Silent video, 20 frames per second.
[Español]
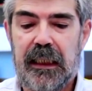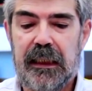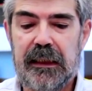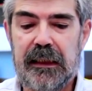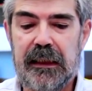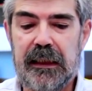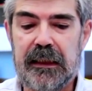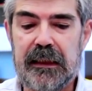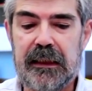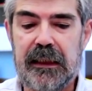
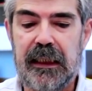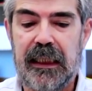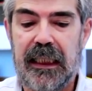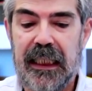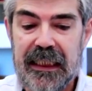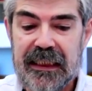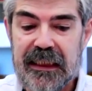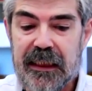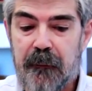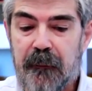
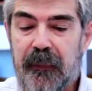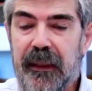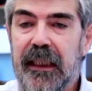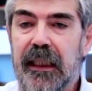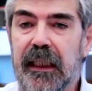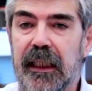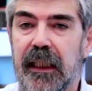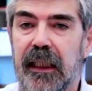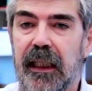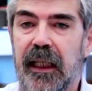desde ese
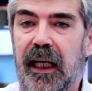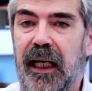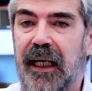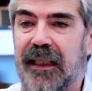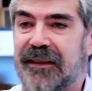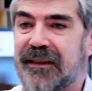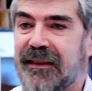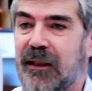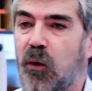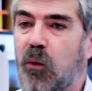pliegue
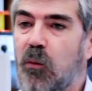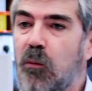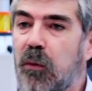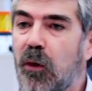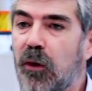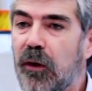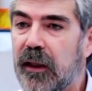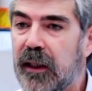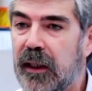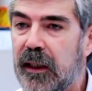hasta un
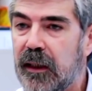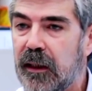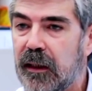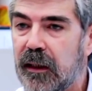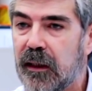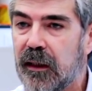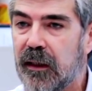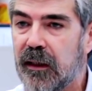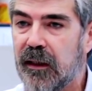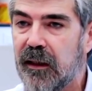borde
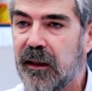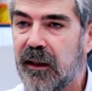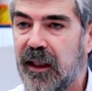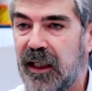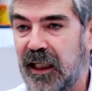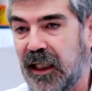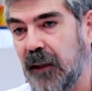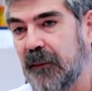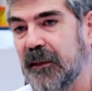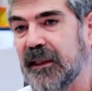
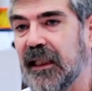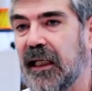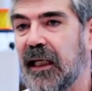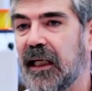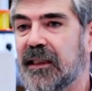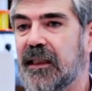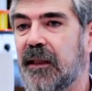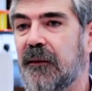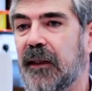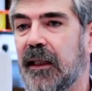en la mitad de
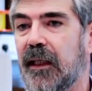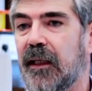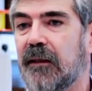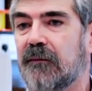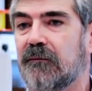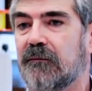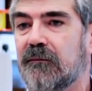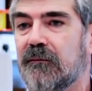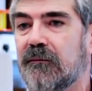la sábana.